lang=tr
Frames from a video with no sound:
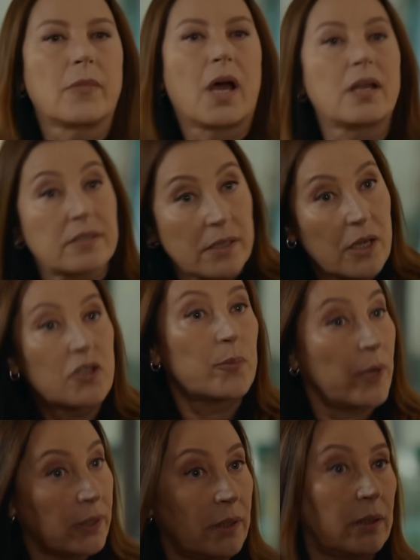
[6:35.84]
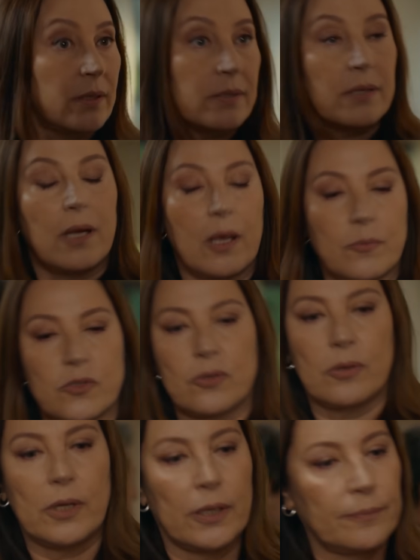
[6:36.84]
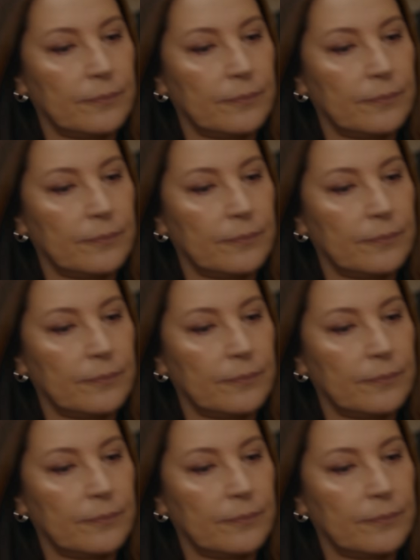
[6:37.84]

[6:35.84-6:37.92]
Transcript: Azra'cığım annene selam söyle.